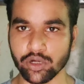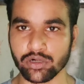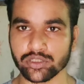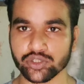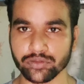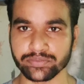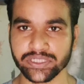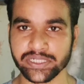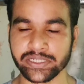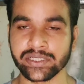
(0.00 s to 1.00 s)
সকল
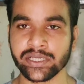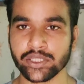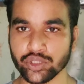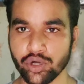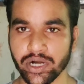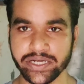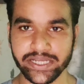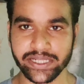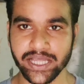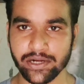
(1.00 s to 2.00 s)
সবজির দর
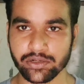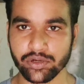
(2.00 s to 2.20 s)
নির্ধারণ